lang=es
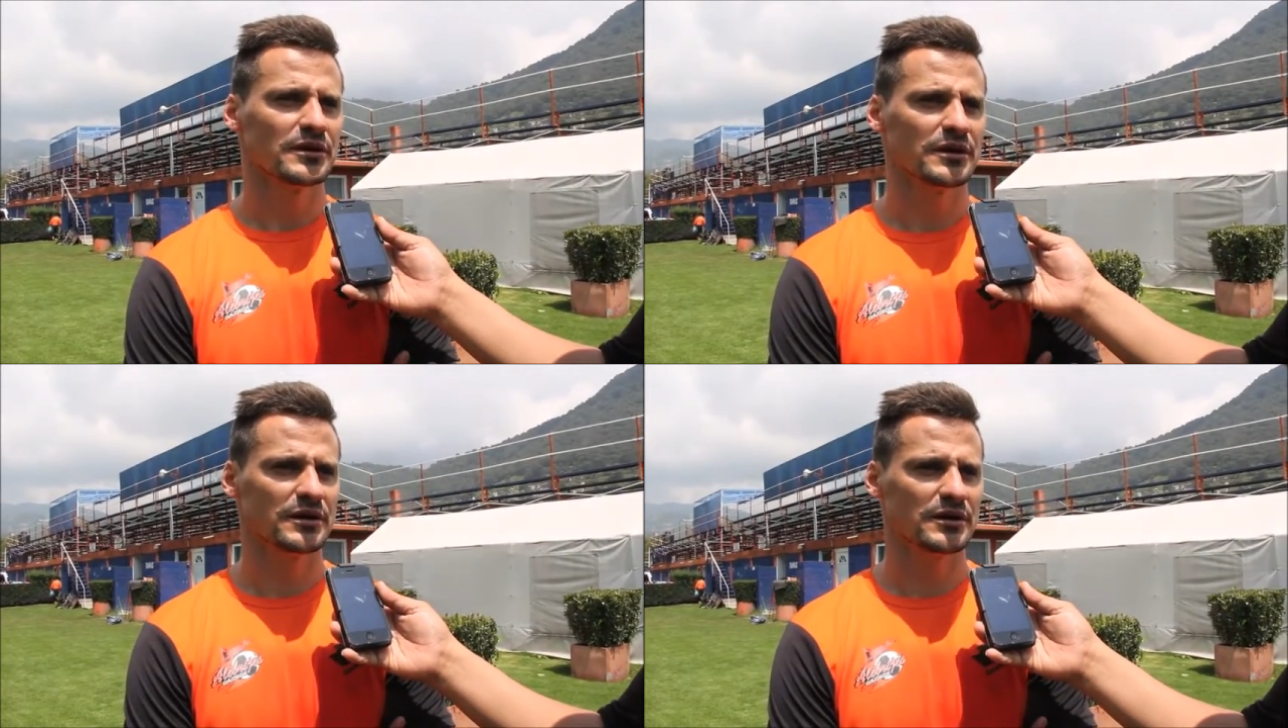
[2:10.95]

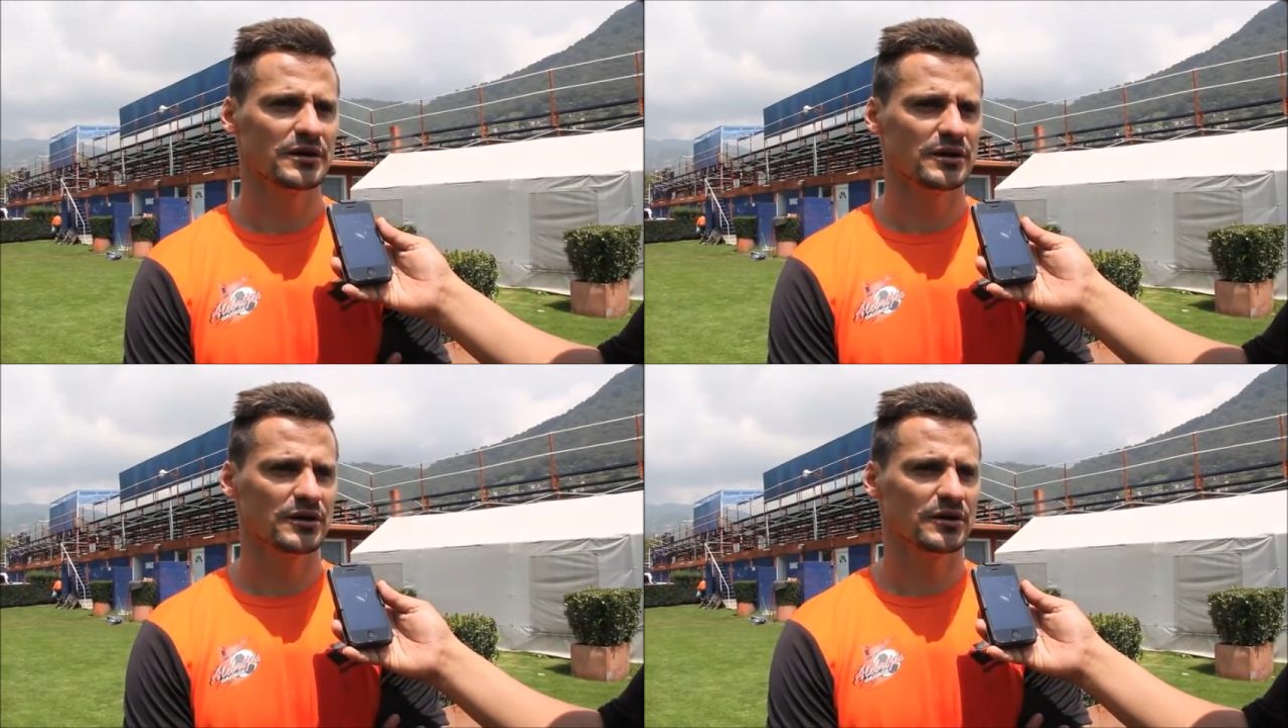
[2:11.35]

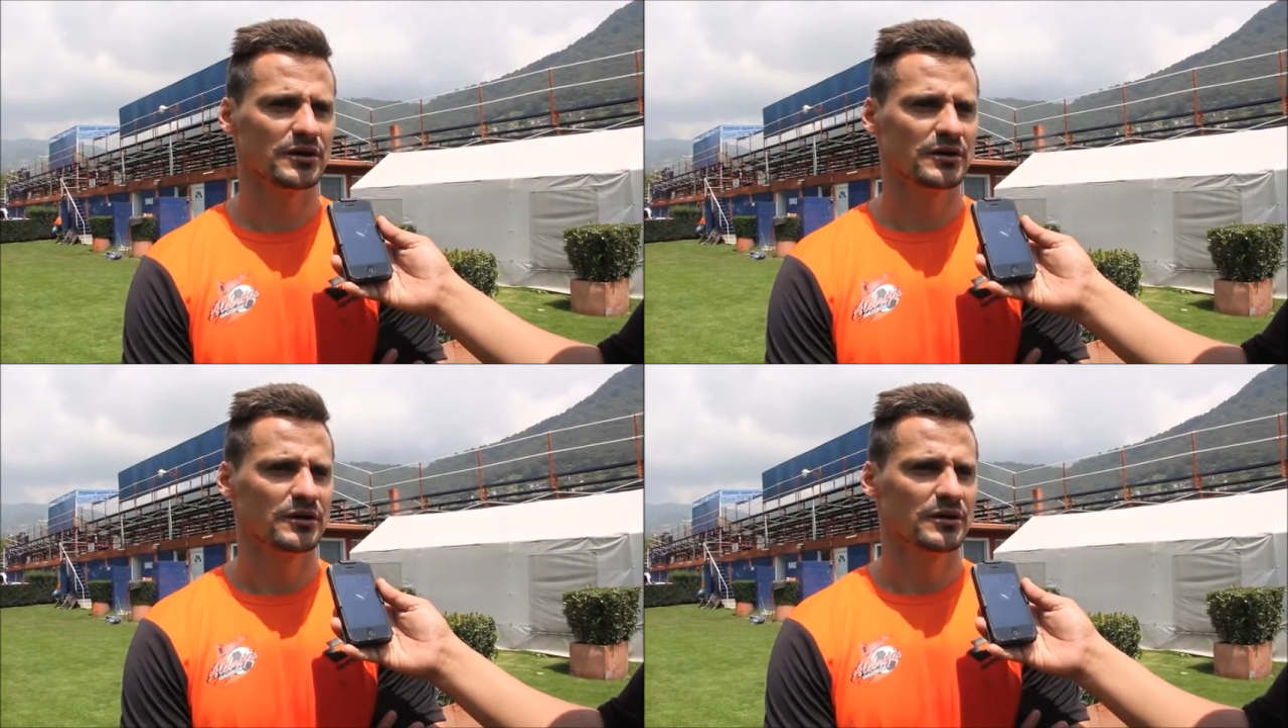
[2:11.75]

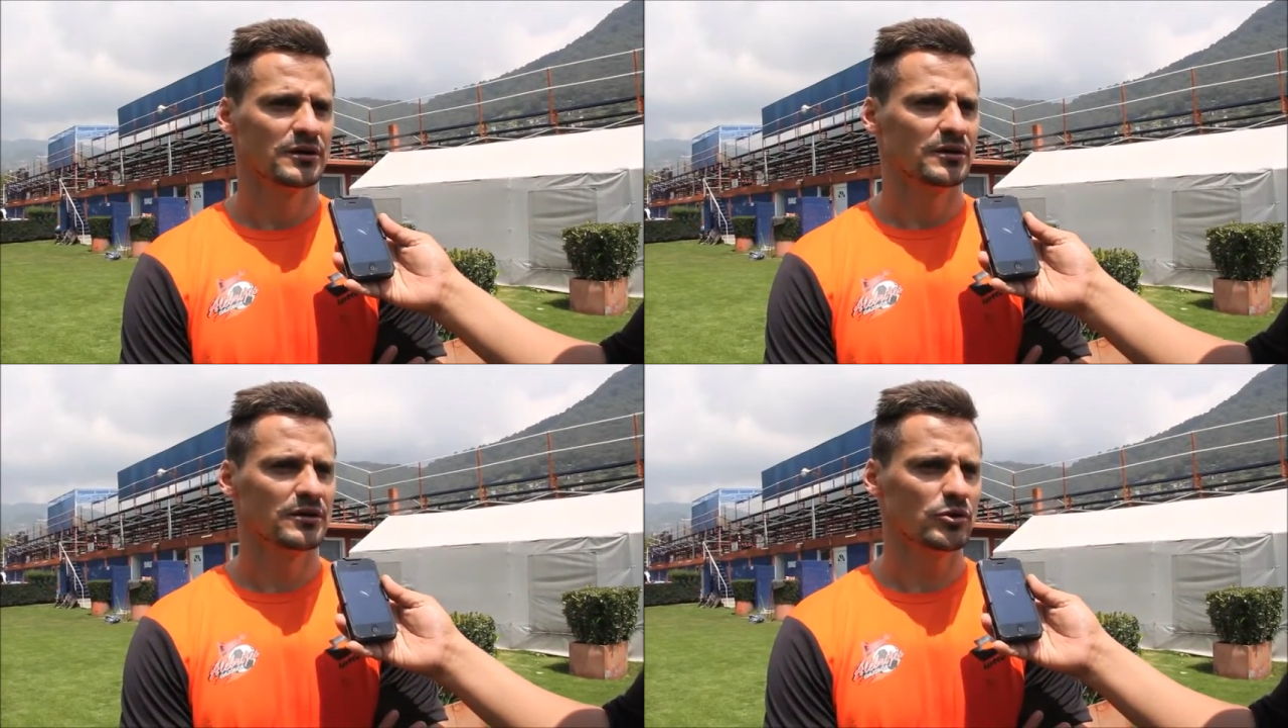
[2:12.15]
Eh,
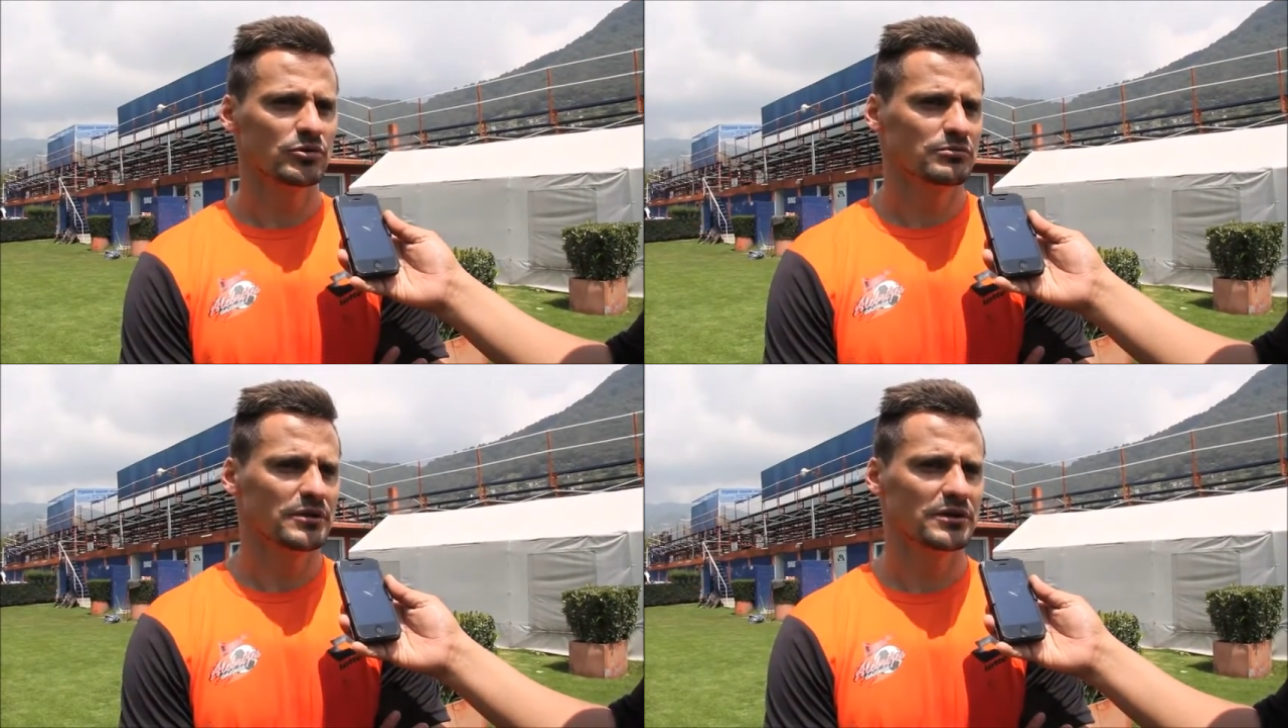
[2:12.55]
bueno,